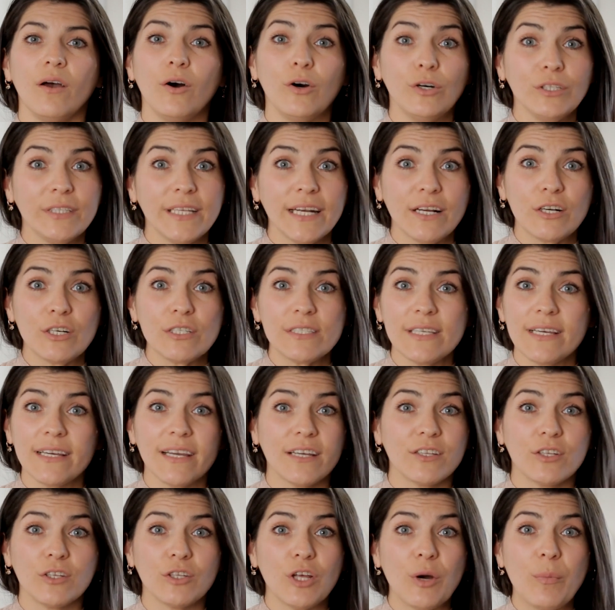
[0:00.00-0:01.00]
Otra cosa
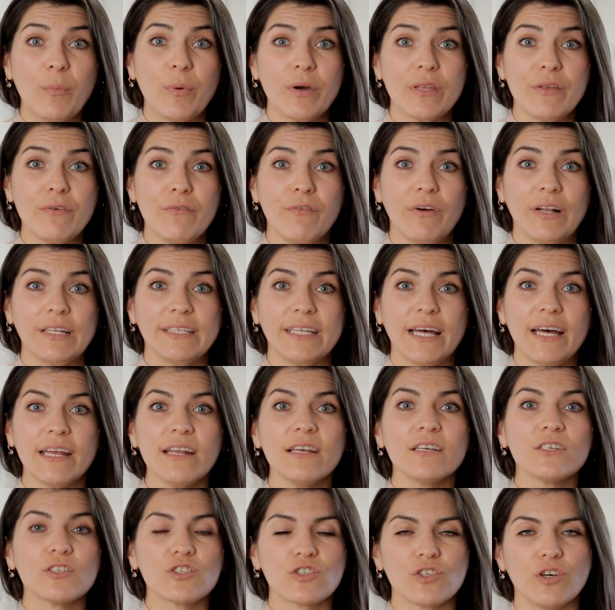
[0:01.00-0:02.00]
que no nos pueden
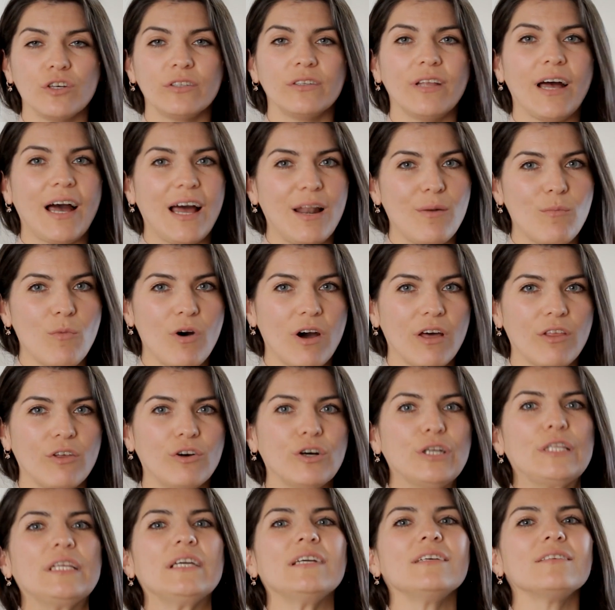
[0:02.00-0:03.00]
faltar son
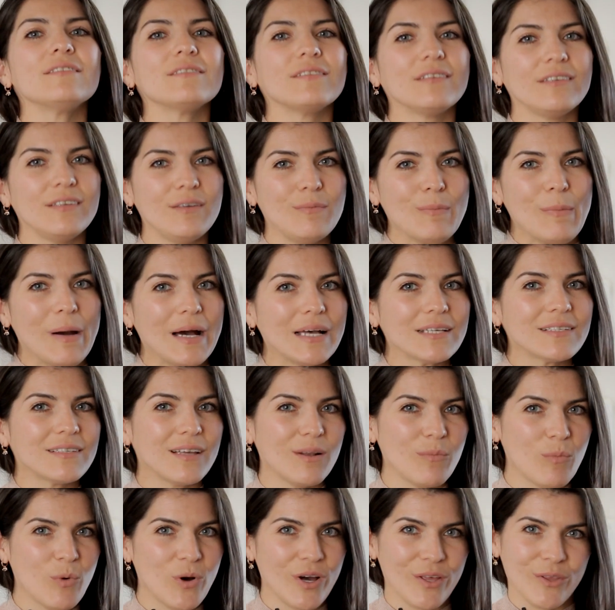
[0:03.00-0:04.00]
almohadones y más
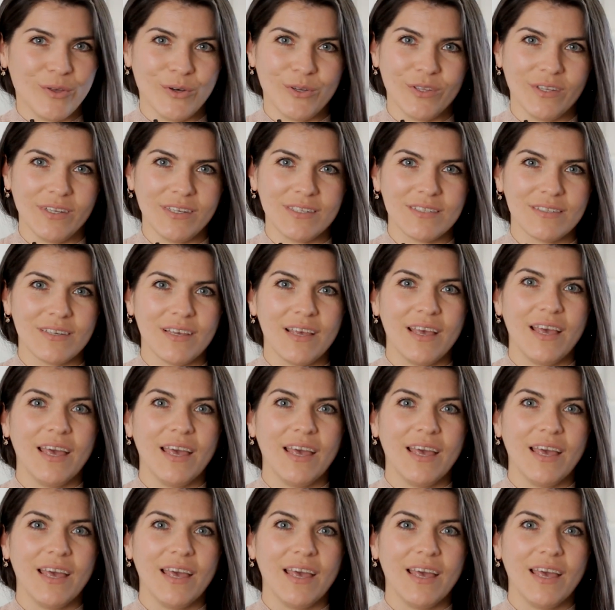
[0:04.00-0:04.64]
almohadones.